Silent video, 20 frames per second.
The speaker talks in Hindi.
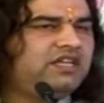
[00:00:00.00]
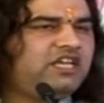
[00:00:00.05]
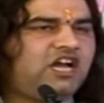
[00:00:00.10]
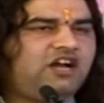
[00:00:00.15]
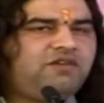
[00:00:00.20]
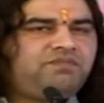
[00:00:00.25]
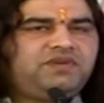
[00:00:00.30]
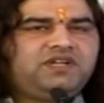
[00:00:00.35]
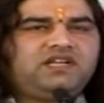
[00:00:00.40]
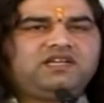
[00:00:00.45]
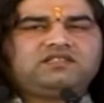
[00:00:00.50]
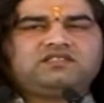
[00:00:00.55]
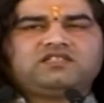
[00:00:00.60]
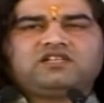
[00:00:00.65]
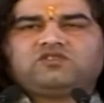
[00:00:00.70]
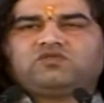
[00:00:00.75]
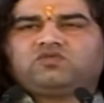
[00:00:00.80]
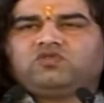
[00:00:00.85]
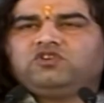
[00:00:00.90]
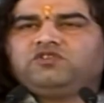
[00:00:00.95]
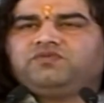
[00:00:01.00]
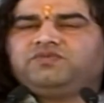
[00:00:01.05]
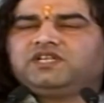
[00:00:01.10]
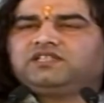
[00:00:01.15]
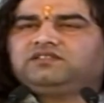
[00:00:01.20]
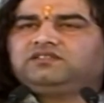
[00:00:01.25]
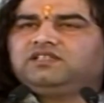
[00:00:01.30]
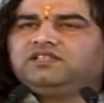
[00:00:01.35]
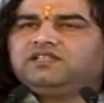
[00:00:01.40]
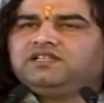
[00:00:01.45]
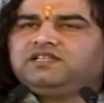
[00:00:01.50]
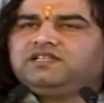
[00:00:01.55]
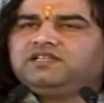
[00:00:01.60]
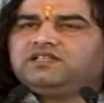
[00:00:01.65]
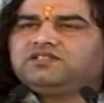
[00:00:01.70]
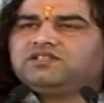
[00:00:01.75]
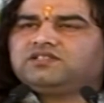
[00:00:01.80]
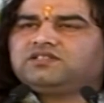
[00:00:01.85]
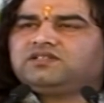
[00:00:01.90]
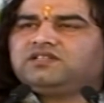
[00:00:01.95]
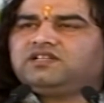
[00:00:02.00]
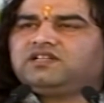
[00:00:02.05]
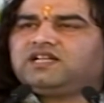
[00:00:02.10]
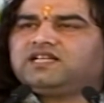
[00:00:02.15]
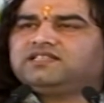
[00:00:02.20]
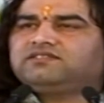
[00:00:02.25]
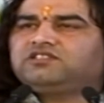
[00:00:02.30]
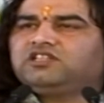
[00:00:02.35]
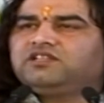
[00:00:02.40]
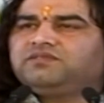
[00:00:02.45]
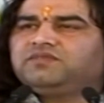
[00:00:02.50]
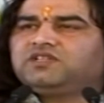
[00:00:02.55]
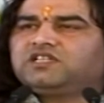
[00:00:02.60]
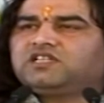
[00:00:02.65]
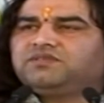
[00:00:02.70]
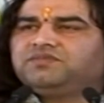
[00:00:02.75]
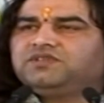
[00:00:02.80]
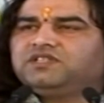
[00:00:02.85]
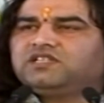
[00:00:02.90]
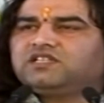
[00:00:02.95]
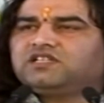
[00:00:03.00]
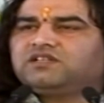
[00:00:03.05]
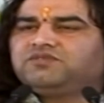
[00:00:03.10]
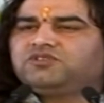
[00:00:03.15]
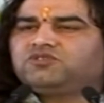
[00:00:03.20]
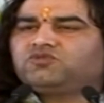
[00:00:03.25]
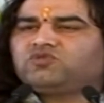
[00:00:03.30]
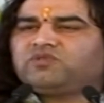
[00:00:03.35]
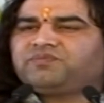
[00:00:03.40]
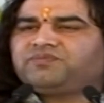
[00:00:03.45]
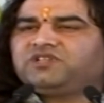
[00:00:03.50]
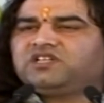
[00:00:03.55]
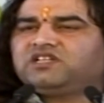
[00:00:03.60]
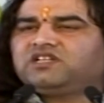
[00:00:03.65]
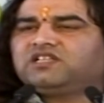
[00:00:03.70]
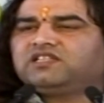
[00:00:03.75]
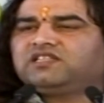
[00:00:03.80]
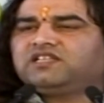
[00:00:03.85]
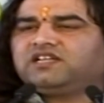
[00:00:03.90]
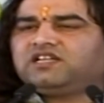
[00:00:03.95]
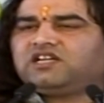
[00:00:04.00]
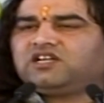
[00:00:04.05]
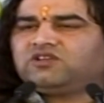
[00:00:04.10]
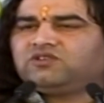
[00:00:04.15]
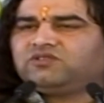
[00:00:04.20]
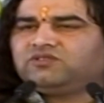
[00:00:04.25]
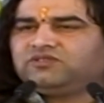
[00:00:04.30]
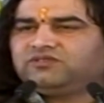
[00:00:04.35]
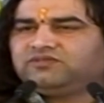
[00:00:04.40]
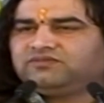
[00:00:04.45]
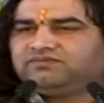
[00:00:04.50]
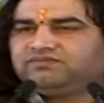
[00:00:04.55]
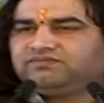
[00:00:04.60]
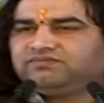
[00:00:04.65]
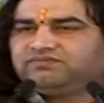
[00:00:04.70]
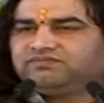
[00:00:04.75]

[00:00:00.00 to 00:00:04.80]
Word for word: यहां पर ऐसा कोई व्यक्ति नहीं है जिसने रात्रि में कभी न कभी स्वप्न ना देखा हो